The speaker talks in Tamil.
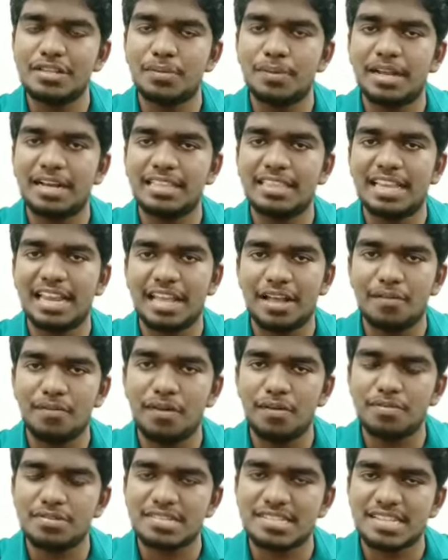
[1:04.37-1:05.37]
இந்த உலகத்தில்
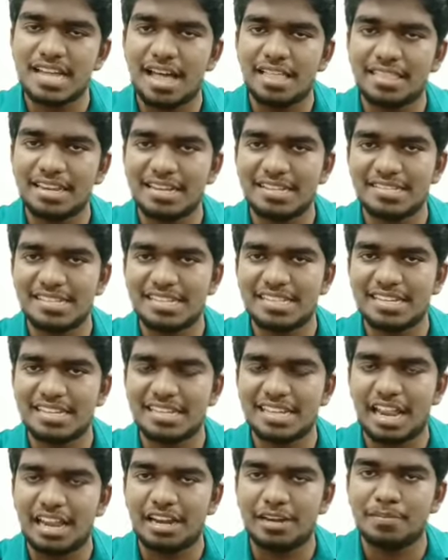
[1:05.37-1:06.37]
எவ்வளவு சாதனை
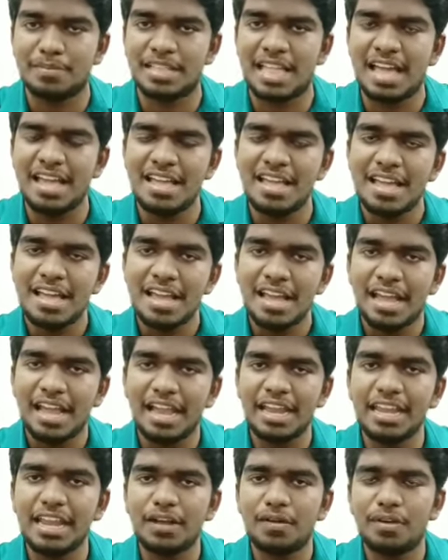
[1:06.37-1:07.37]
செய்திருக்கிறார் என்பதை
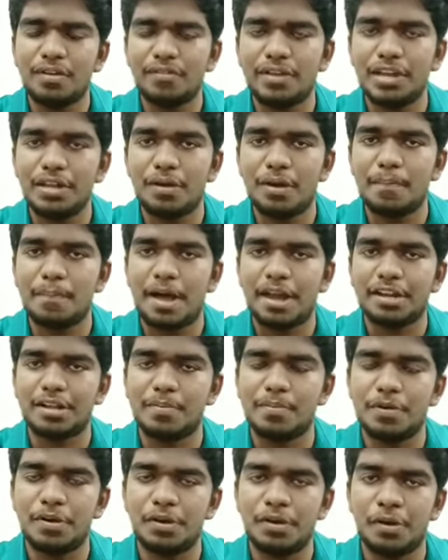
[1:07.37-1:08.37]
இன்னைக்குள்ள வீடியோவில்
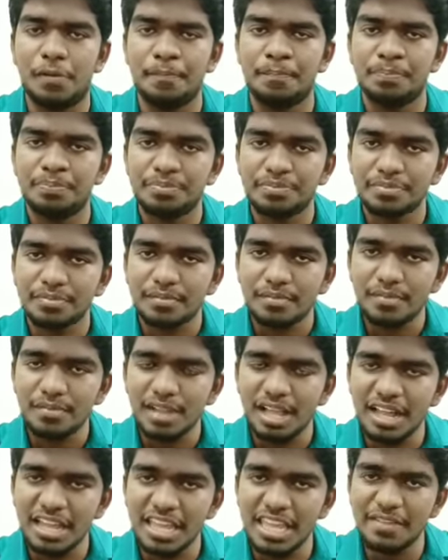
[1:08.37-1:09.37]
பார்க்க போகிறோம்
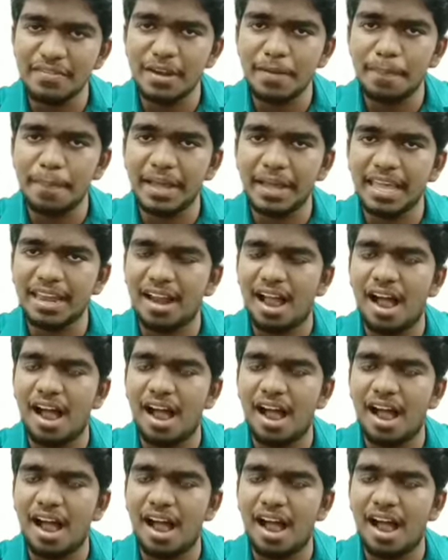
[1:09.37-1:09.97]
இவர் பெயர்